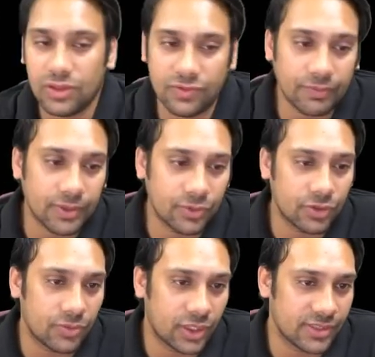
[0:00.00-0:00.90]
फ्रॉम द
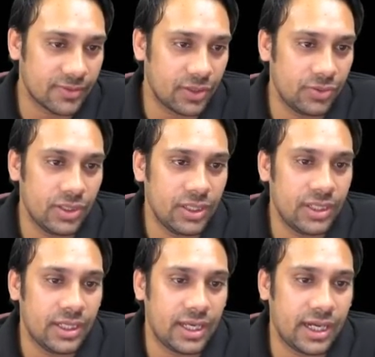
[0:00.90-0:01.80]
बुक मॉरिस मैनो
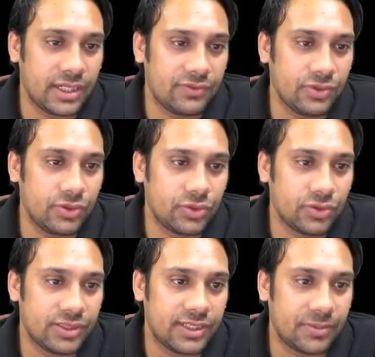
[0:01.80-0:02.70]
एंड इफ़ यू गो टू
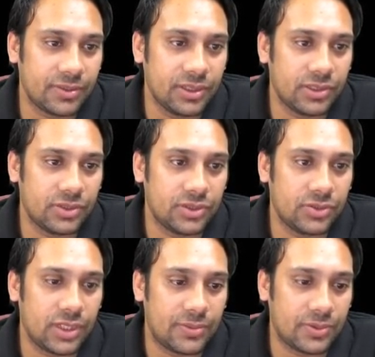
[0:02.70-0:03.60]
दिस चैप्टर तो
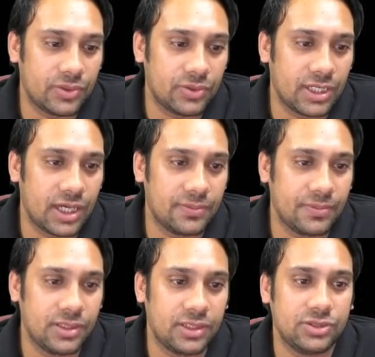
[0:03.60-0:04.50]
आपको यहाँ
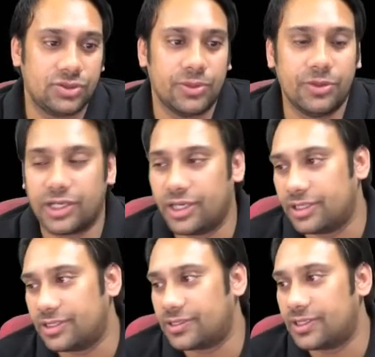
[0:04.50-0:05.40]
पर जो कंप्यूटर के
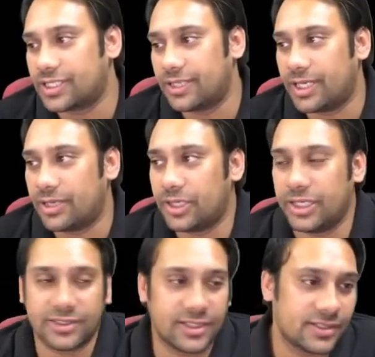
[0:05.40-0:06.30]
रजिस्टर्स के बारे में
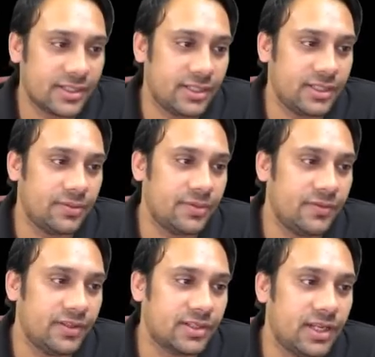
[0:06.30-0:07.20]
डिस्कस किया था द
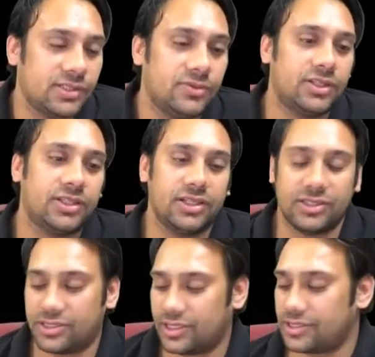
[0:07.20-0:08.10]
प्रीवियस क्लास वट आर द
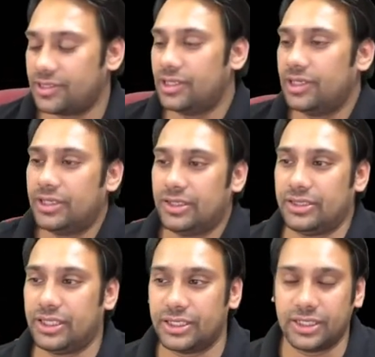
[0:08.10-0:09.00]
रजिस्टर्स
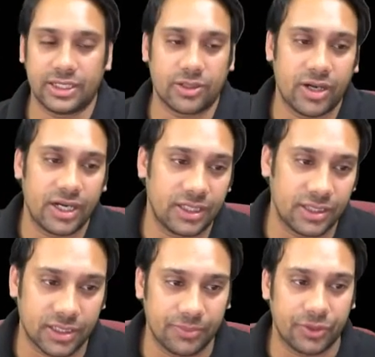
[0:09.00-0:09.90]
दैट आर रिक्वायर्ड इन
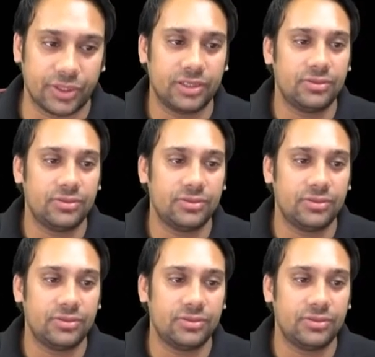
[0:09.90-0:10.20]
द कंप्यूटर